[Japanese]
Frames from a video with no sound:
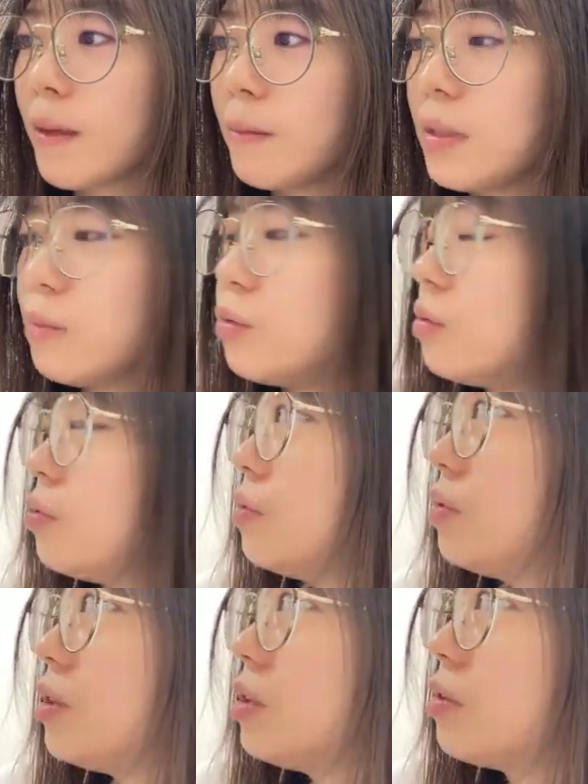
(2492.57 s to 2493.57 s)
まあでも
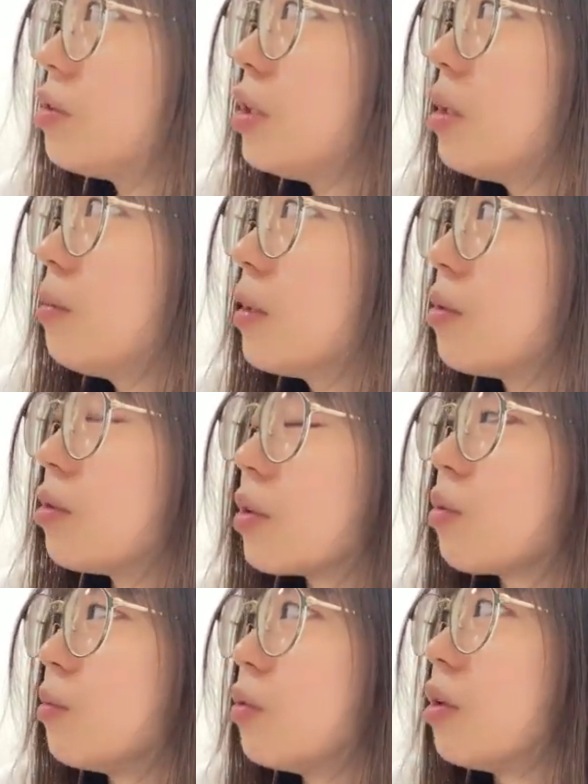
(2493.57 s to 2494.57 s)
うちの栗山家の
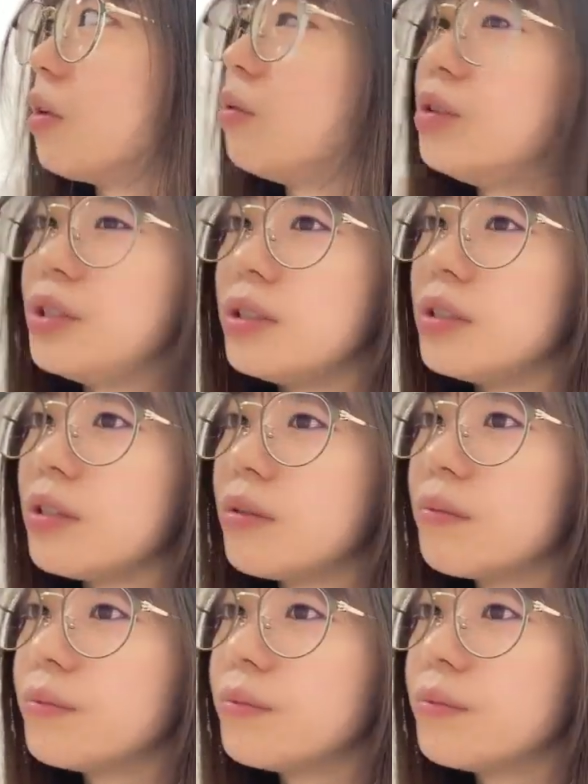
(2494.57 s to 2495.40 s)
炊き込みご飯美味しいね